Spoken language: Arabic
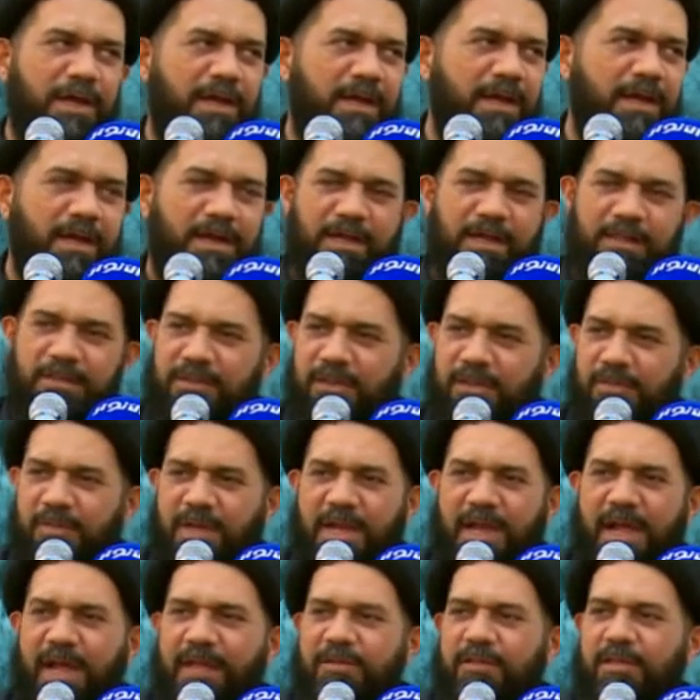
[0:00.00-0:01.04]
إلا أقدم
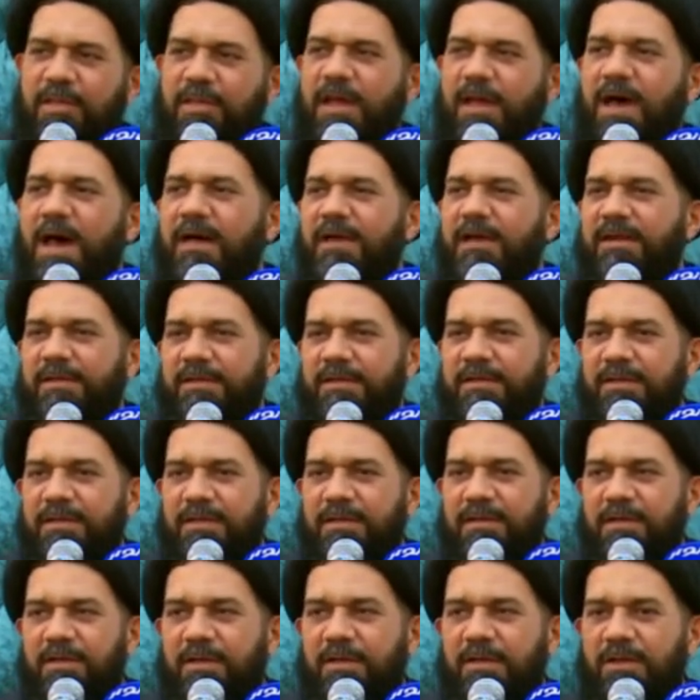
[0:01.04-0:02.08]
له اعتذار
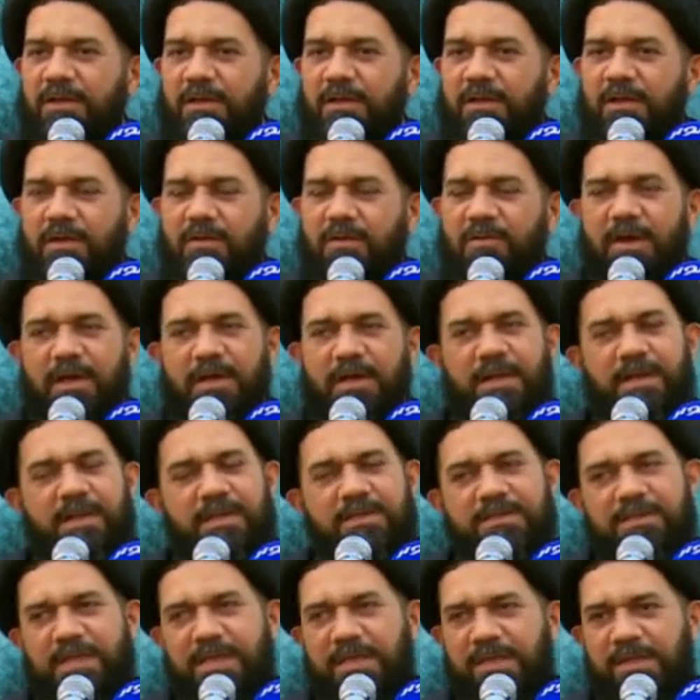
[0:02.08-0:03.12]
وأقول له
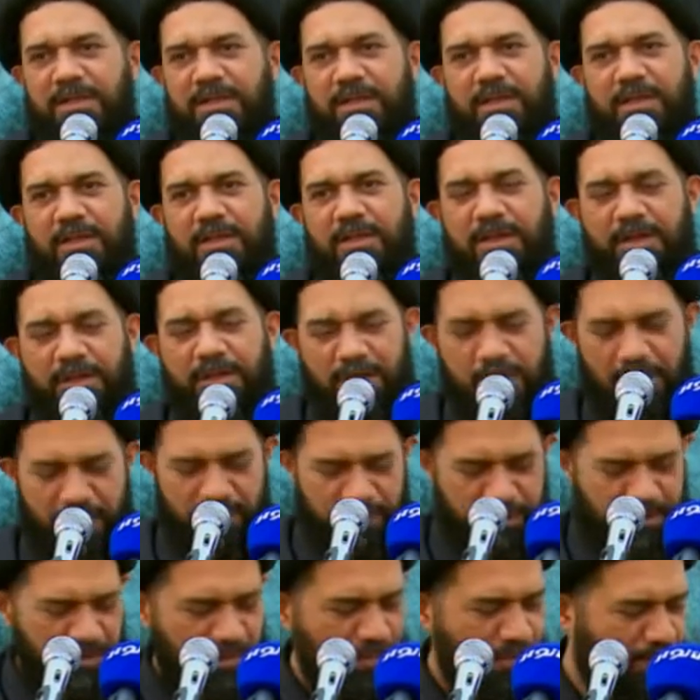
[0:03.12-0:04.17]
سيدي اعذرنا
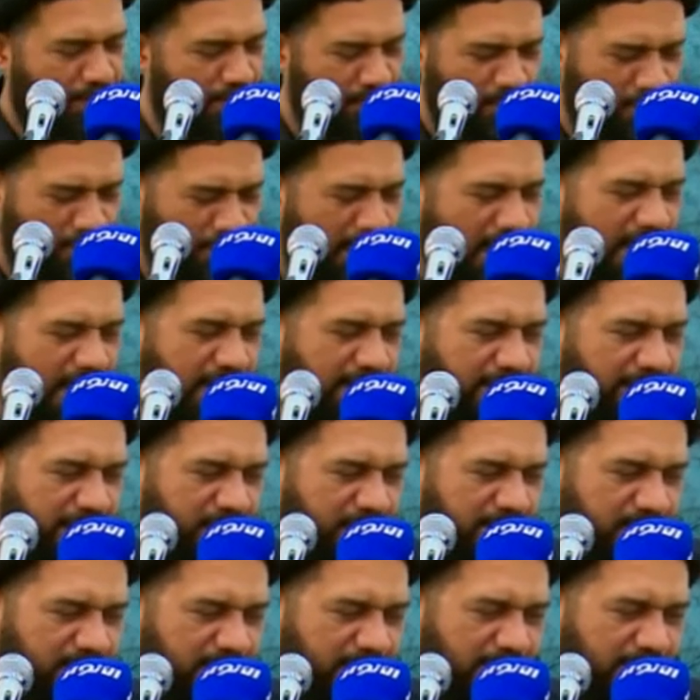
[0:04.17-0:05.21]
الذنوب هواي
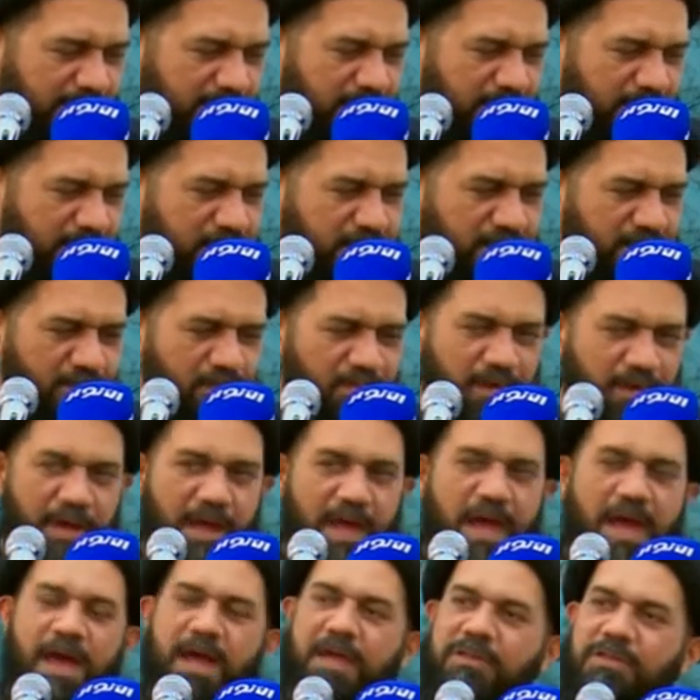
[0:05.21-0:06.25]

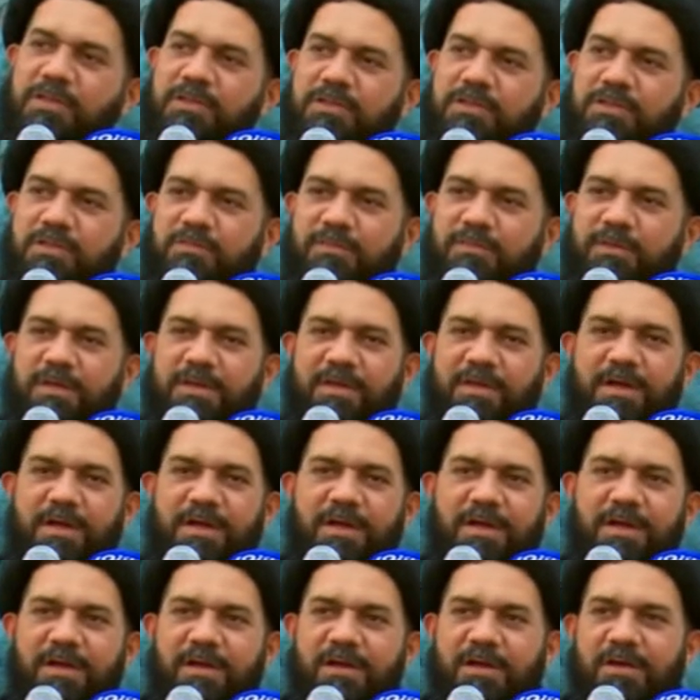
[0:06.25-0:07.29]
والحاجة
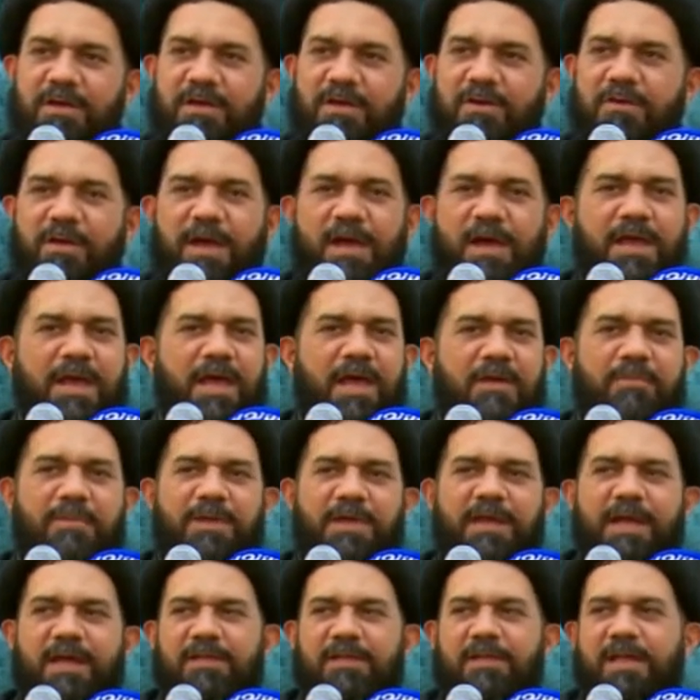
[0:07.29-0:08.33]
كبيرة
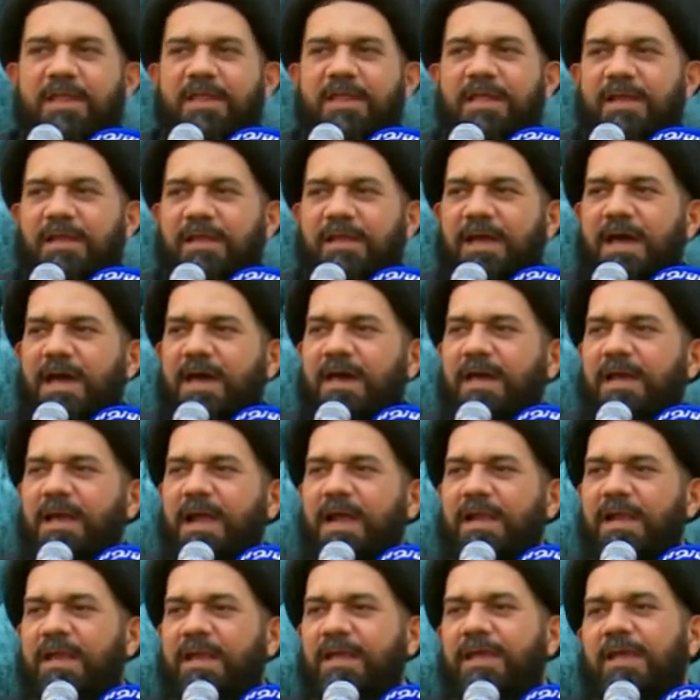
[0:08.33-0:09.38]
وهالأبيات هذني
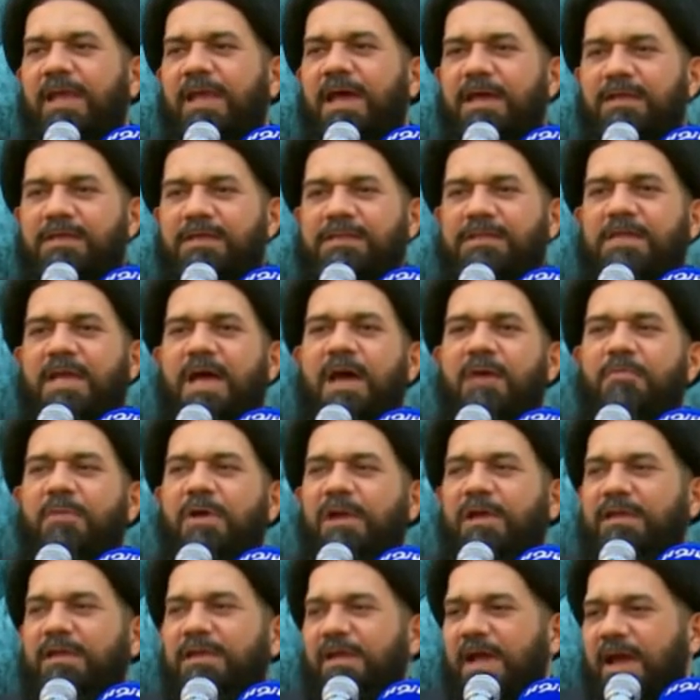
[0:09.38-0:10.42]
أقرأ لك إياهن
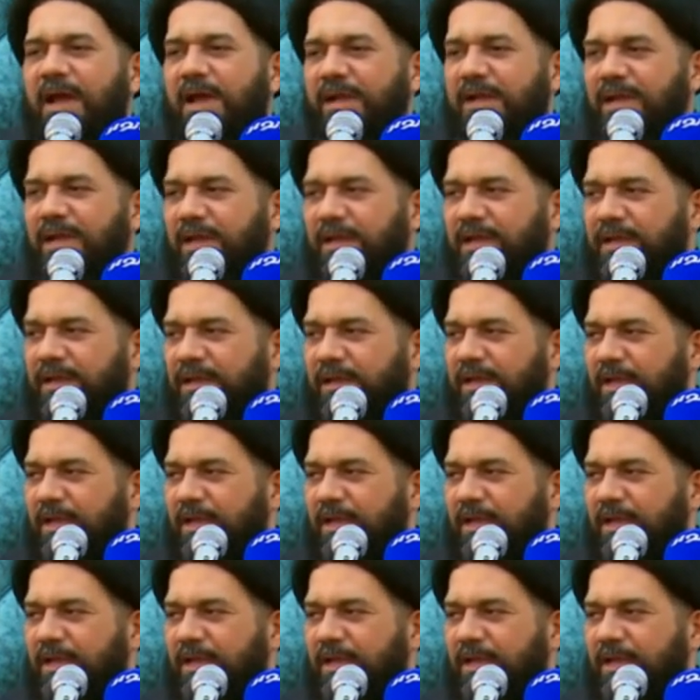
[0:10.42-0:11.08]
سامحني عليهن